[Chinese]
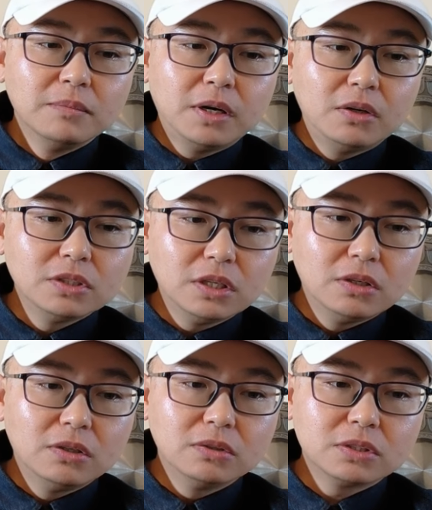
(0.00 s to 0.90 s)
咆
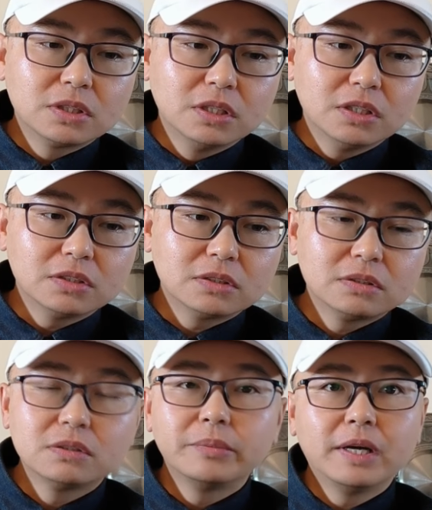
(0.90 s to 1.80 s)
哮者
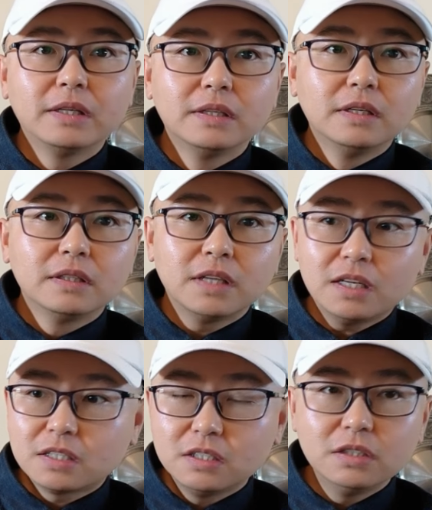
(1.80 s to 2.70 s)
对吧？
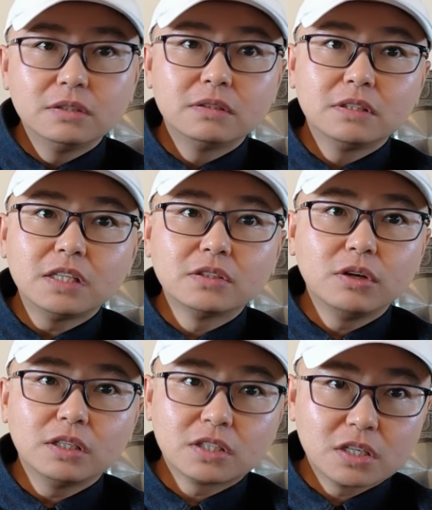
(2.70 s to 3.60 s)
他实际电子对
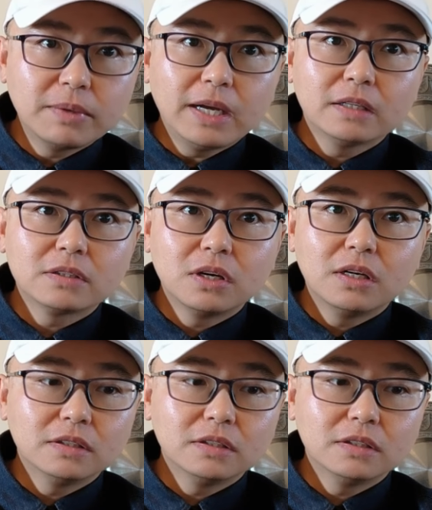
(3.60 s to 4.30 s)
抗失败啊，